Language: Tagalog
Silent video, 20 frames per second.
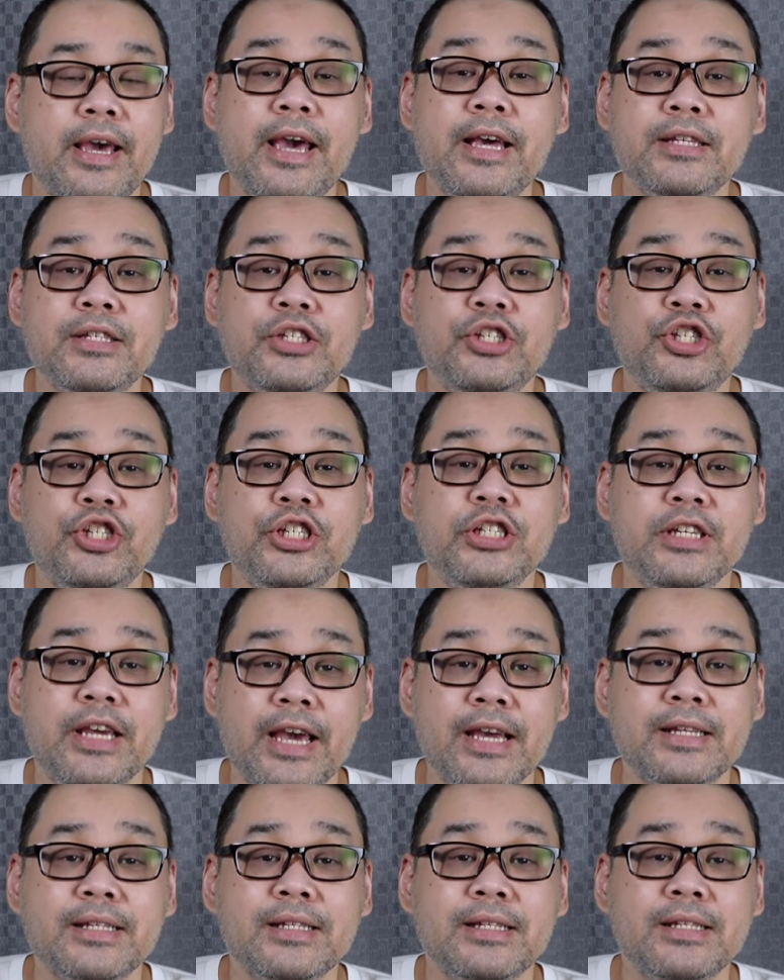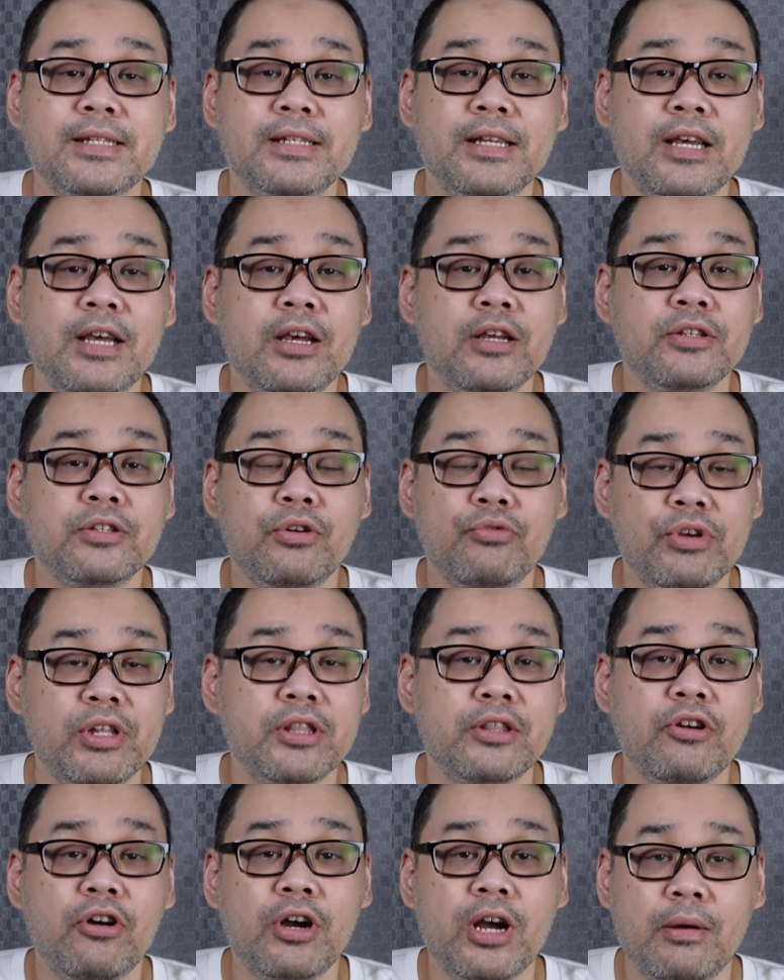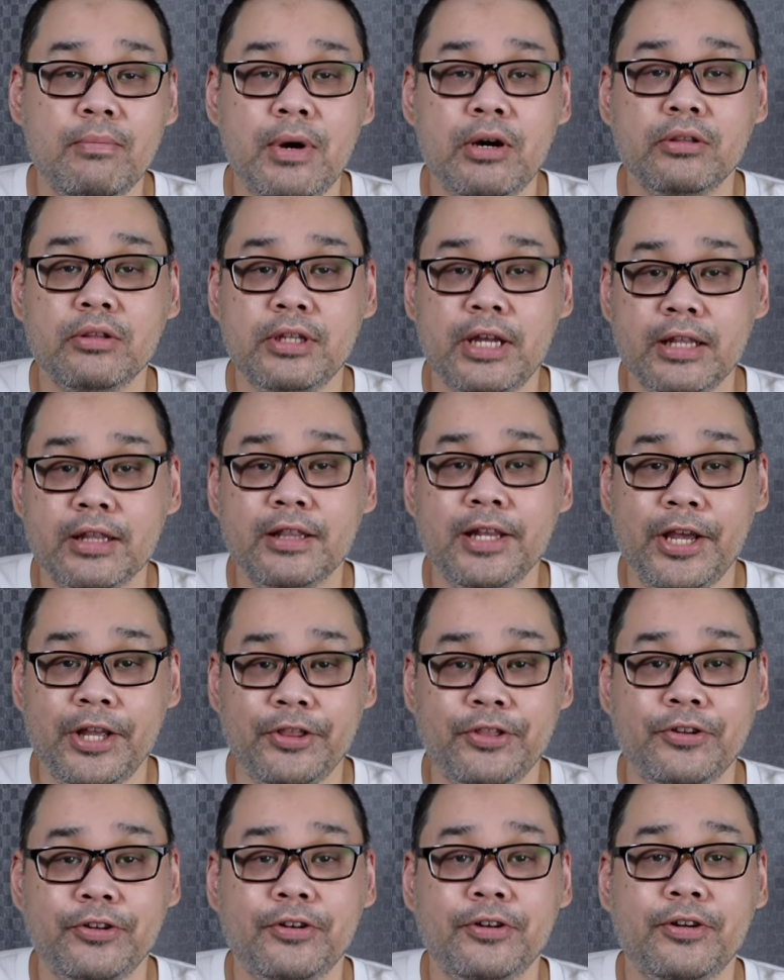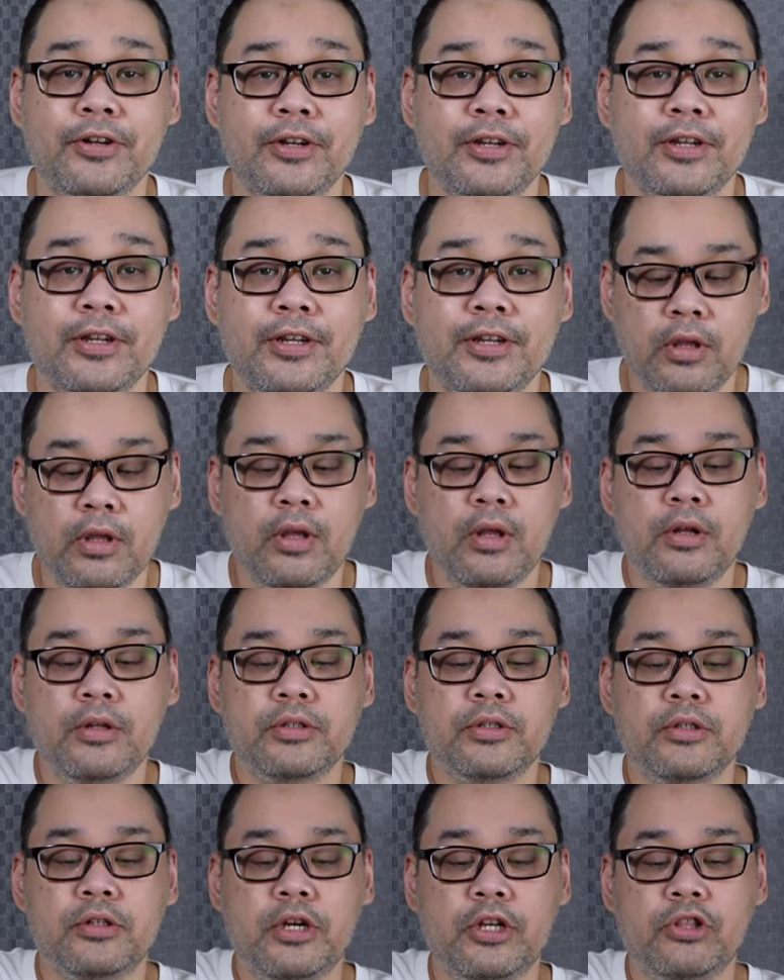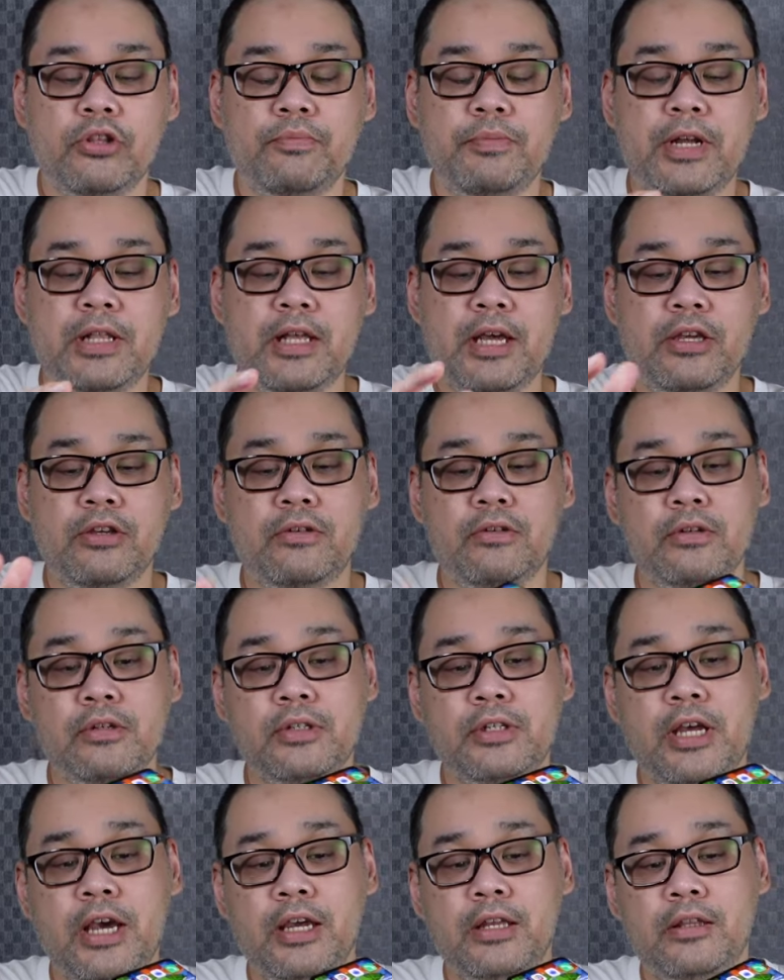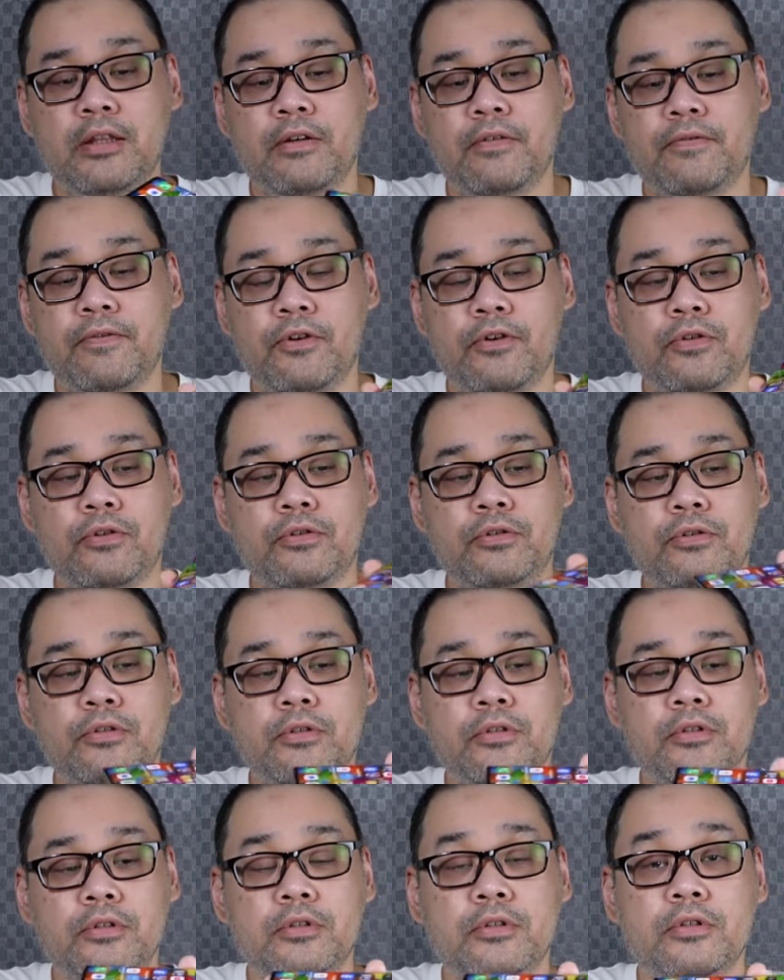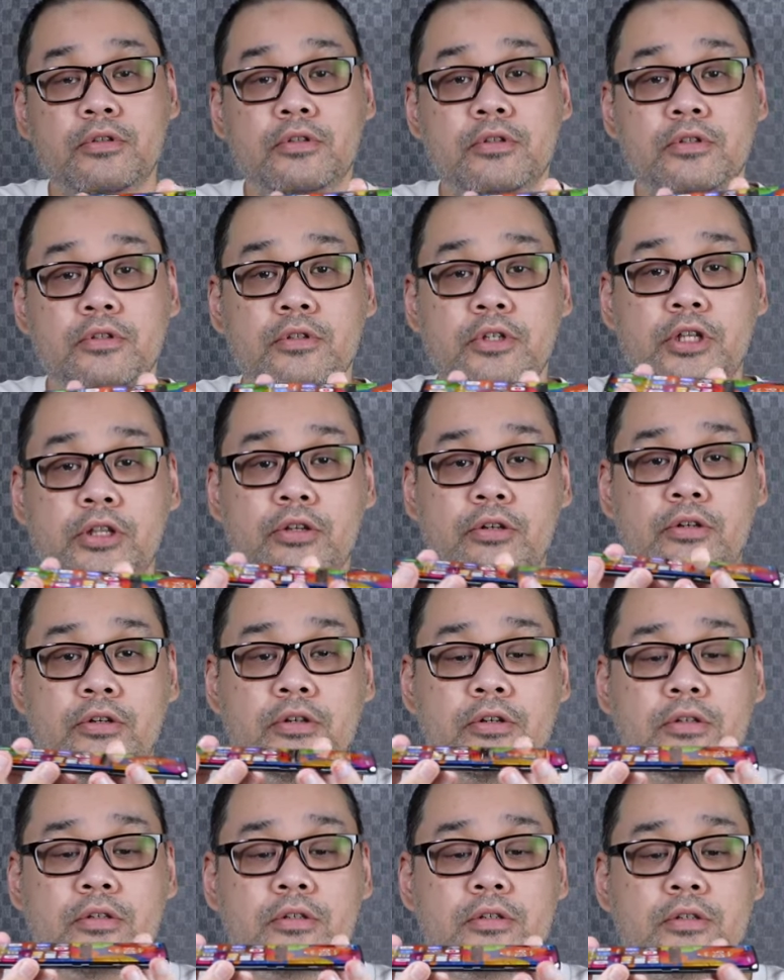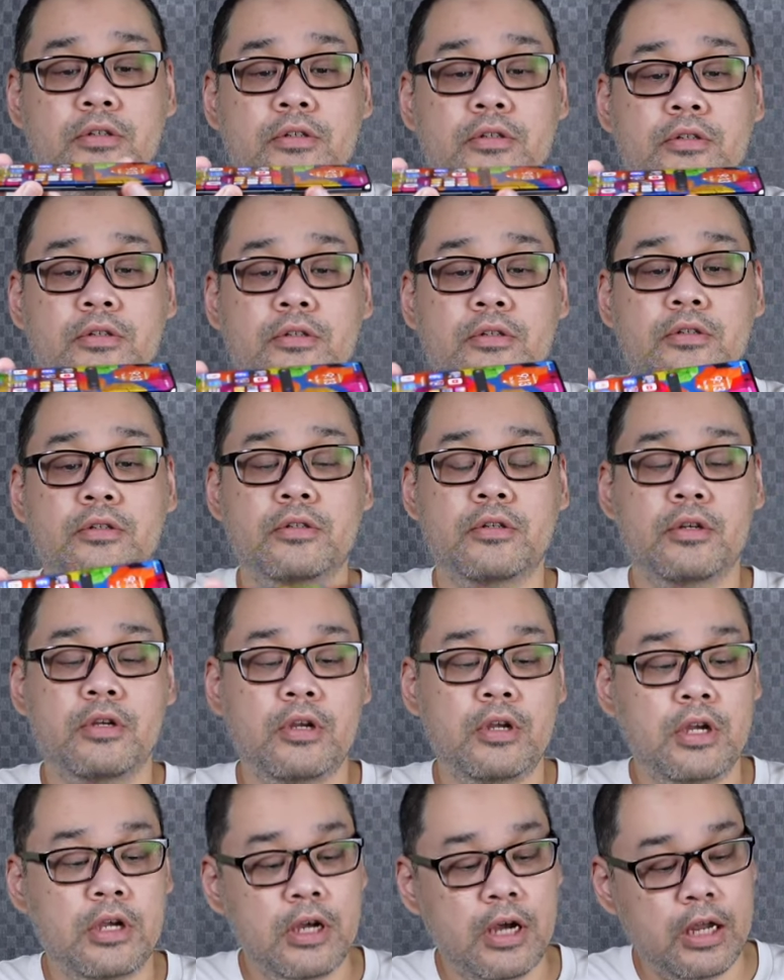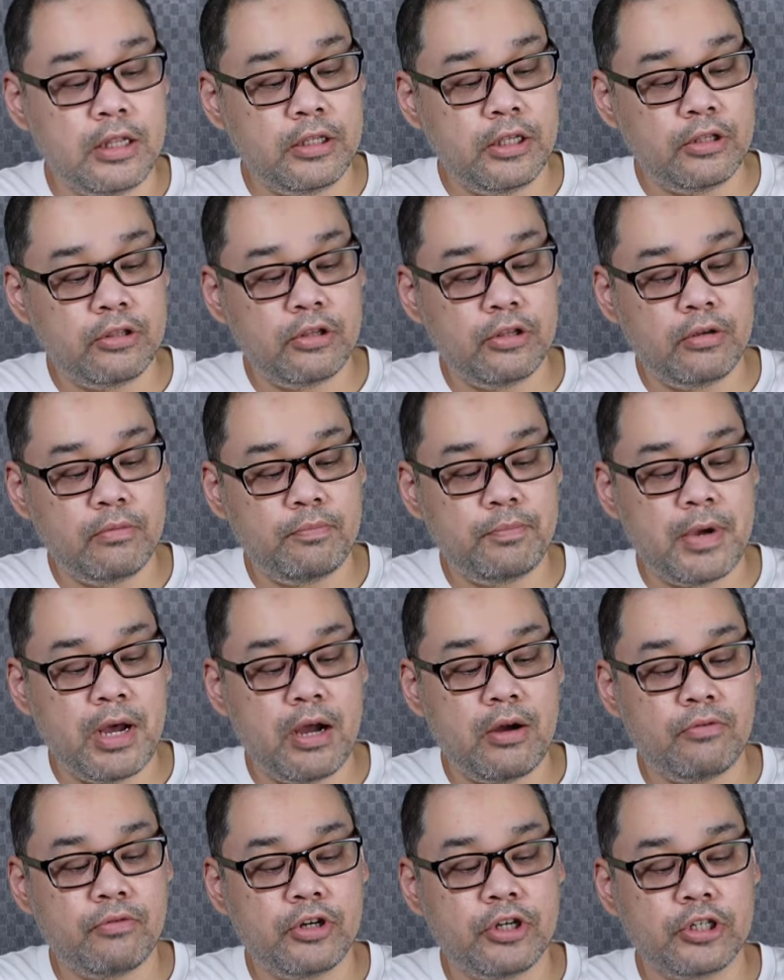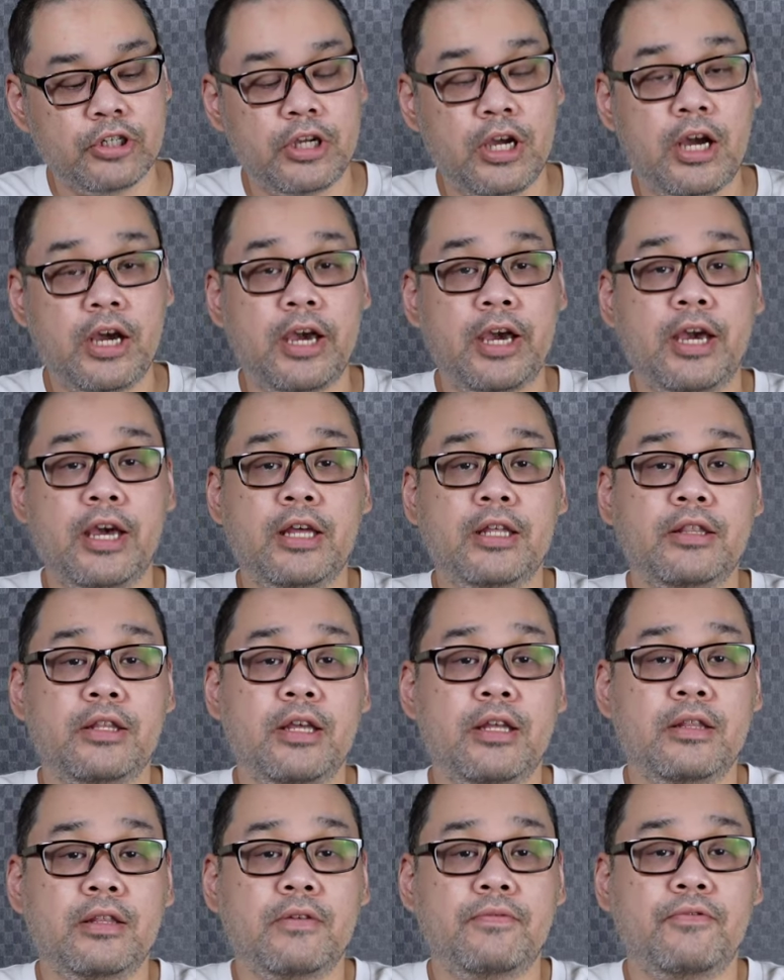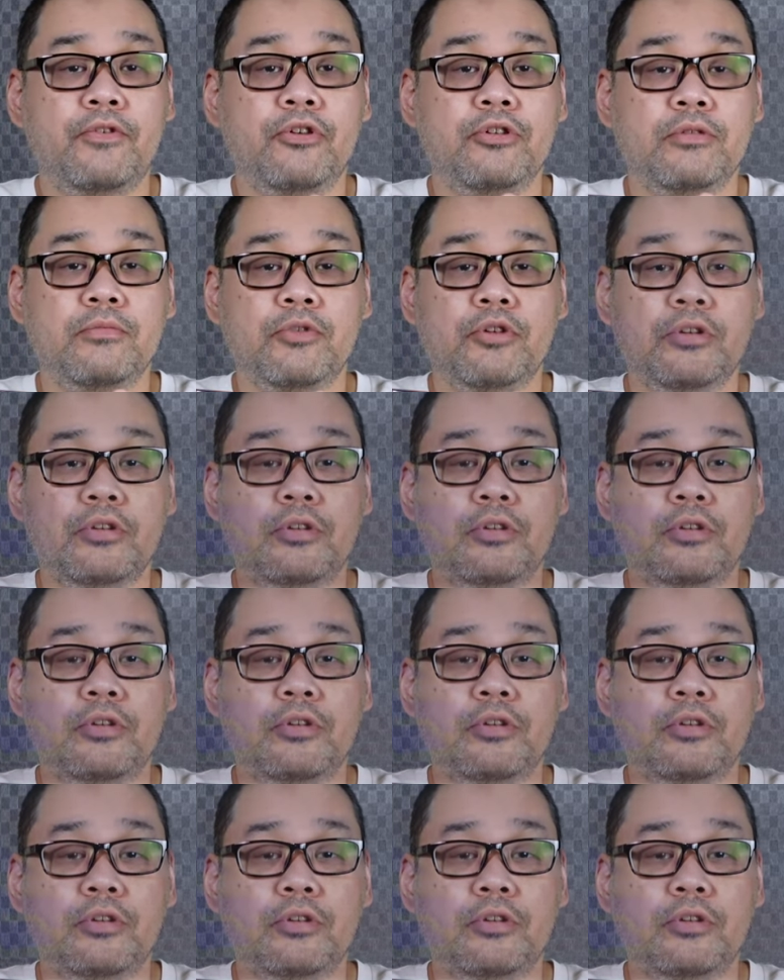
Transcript: SGS. So we'll talk about that later. So, ito pala yung side ng phone. Ito. Andito yung power niya and then the volume